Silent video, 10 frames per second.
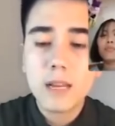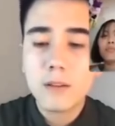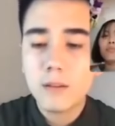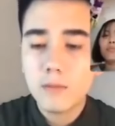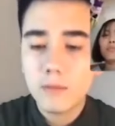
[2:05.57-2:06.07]

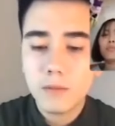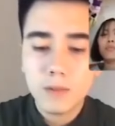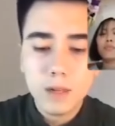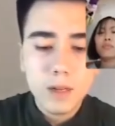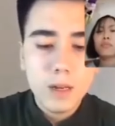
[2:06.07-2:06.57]
tác
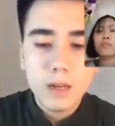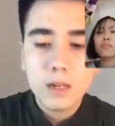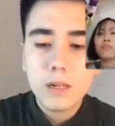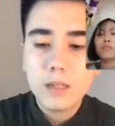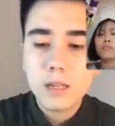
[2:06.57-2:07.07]

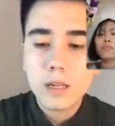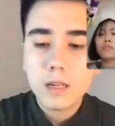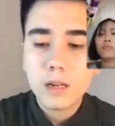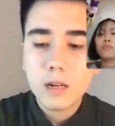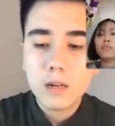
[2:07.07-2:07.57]
nó sẽ
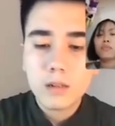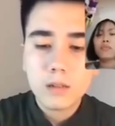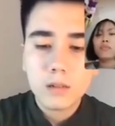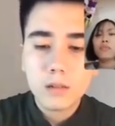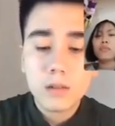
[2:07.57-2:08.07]
được
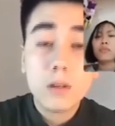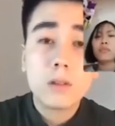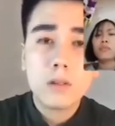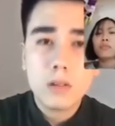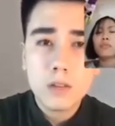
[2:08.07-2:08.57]
uh,
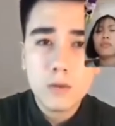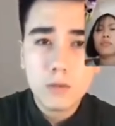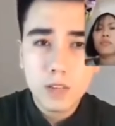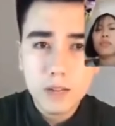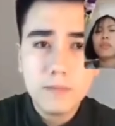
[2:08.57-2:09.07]
có, có tác
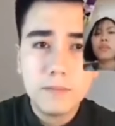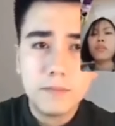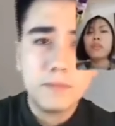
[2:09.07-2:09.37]
dụng nhé